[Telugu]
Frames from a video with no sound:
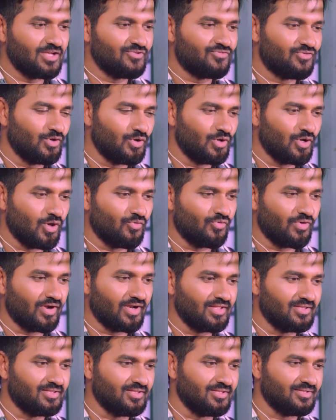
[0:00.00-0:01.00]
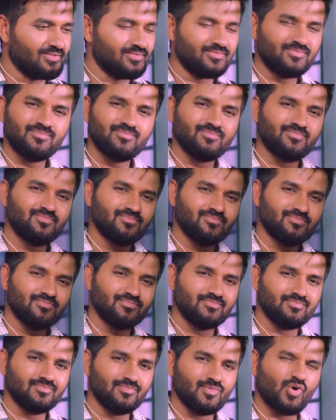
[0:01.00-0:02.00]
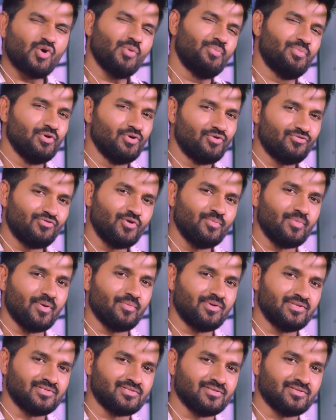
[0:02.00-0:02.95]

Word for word: నా లైఫ్లో లవ్ అనేది ఓ బ్యూటిఫుల్